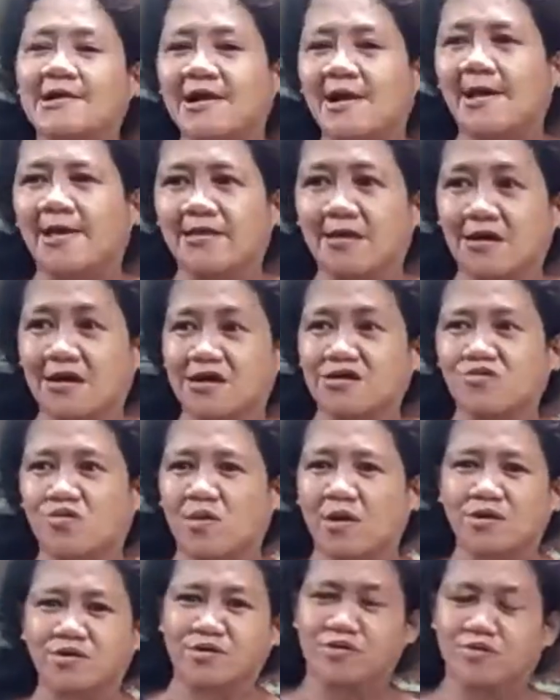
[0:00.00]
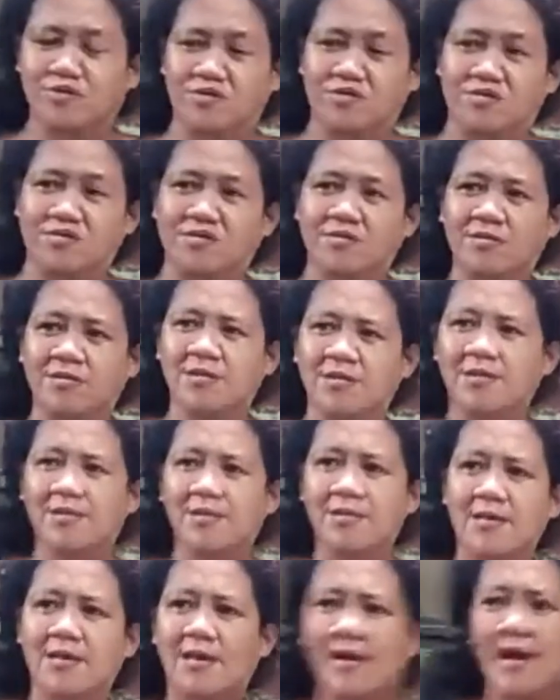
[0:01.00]
gagahan ng edukasyon.
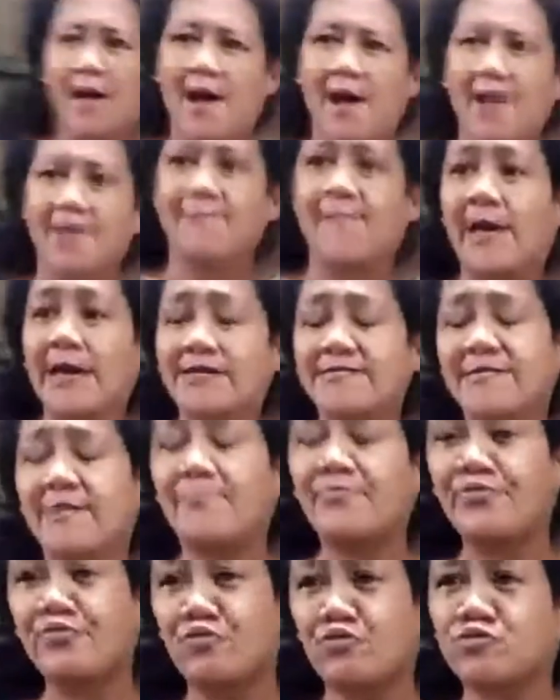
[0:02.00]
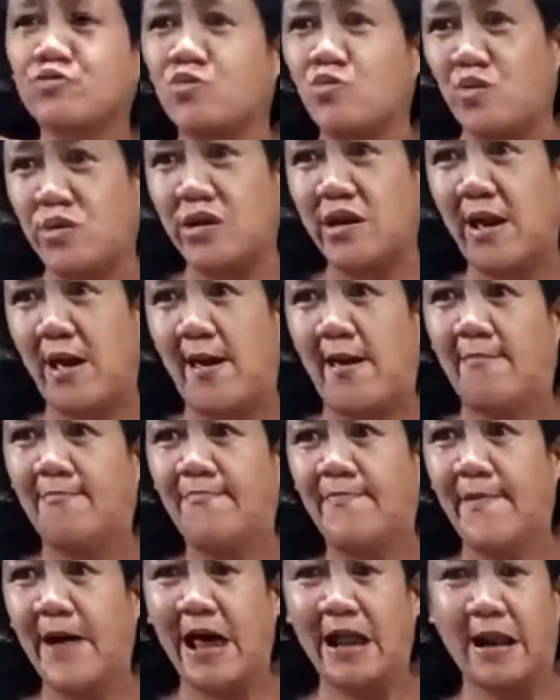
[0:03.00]
Mm-hmm. Ay, may isang puso niya
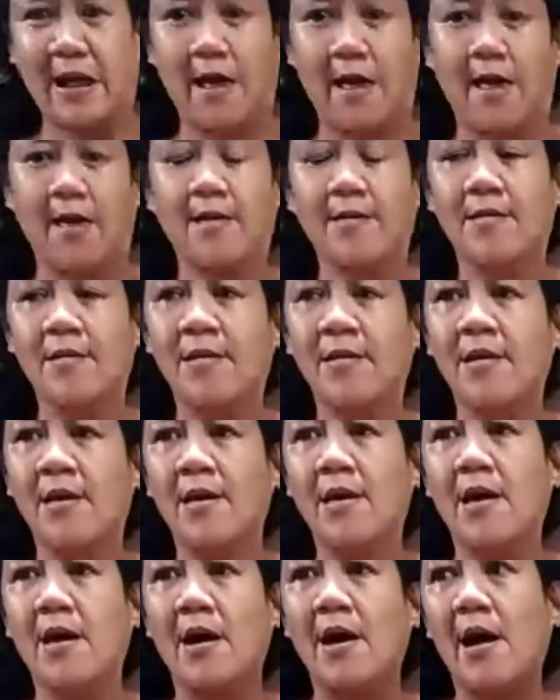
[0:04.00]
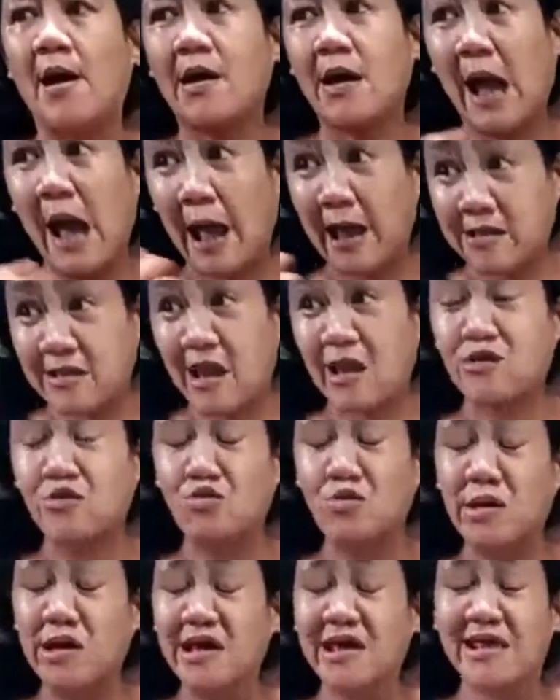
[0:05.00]
para kahit
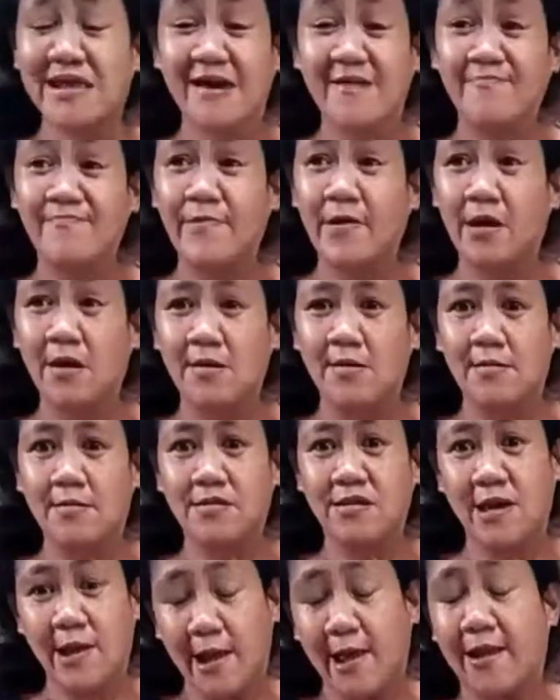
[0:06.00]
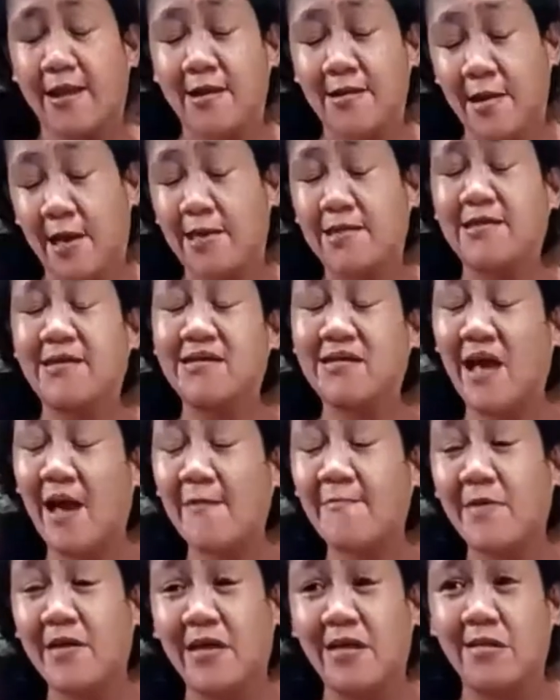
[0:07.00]
anong hirap ang nararanasan
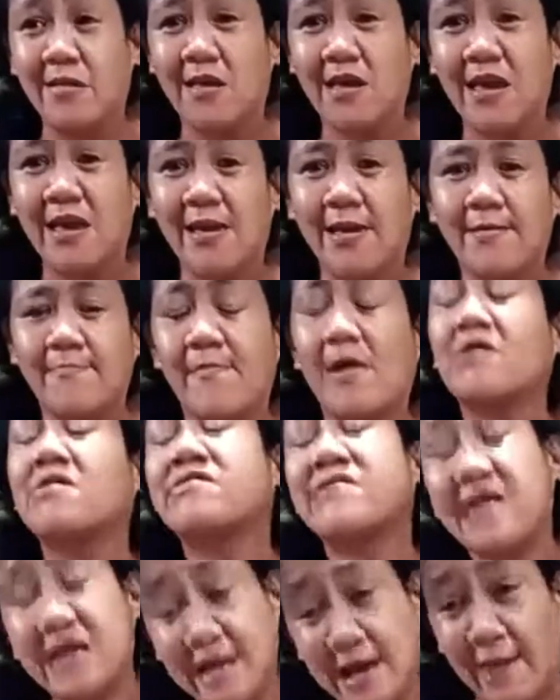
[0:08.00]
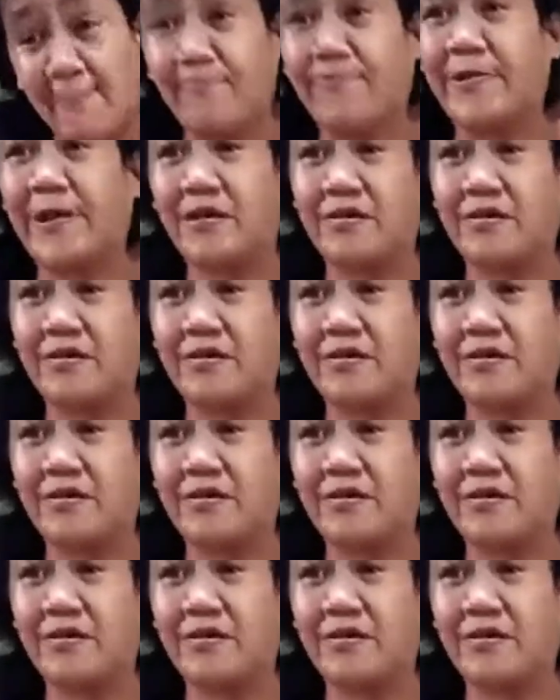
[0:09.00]
namin, eh, magsikap